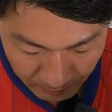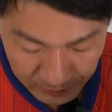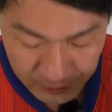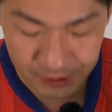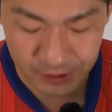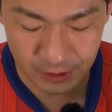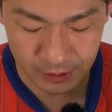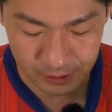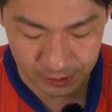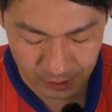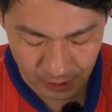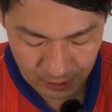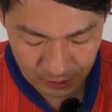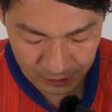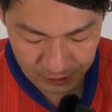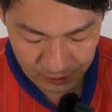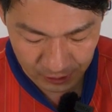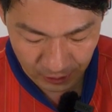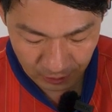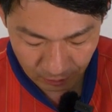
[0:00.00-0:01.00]
まあ、2試合ですね
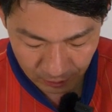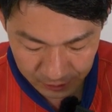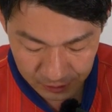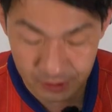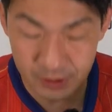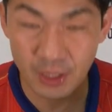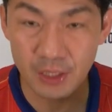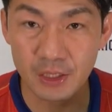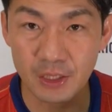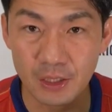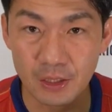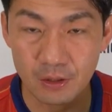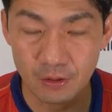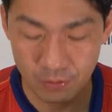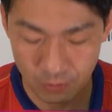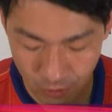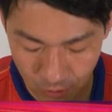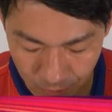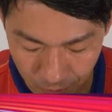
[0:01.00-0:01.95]
2試合では事前にご